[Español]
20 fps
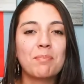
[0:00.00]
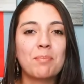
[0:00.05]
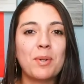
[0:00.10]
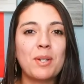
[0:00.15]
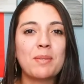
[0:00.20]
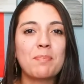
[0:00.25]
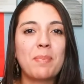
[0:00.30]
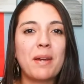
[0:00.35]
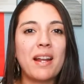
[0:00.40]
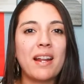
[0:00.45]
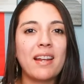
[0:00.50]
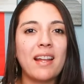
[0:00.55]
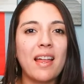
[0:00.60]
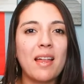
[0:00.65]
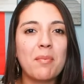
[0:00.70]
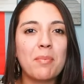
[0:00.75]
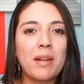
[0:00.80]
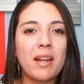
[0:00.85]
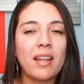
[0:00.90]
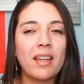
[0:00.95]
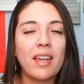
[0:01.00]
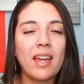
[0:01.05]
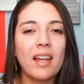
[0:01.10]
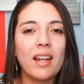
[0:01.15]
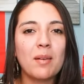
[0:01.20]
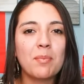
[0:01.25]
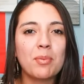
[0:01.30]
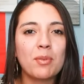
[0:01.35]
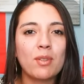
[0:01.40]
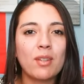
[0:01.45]
pues para nada, para qué
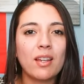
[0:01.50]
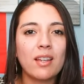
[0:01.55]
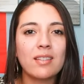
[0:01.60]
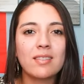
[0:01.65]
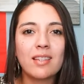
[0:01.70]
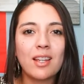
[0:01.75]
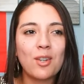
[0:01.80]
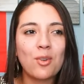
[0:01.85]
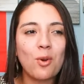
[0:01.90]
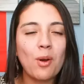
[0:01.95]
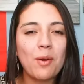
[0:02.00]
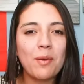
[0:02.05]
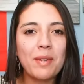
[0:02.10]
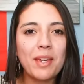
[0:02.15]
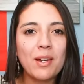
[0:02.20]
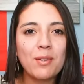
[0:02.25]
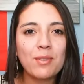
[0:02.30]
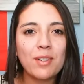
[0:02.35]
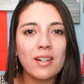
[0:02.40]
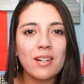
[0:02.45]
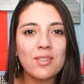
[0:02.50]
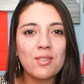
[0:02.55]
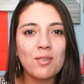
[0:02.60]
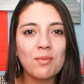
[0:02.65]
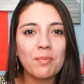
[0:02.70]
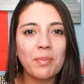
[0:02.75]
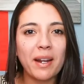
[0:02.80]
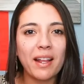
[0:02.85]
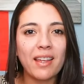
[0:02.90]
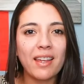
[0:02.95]
era, porque es que no había una
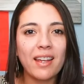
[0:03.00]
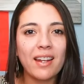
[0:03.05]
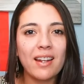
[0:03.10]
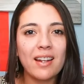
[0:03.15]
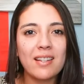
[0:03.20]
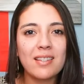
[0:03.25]
razón para qué era,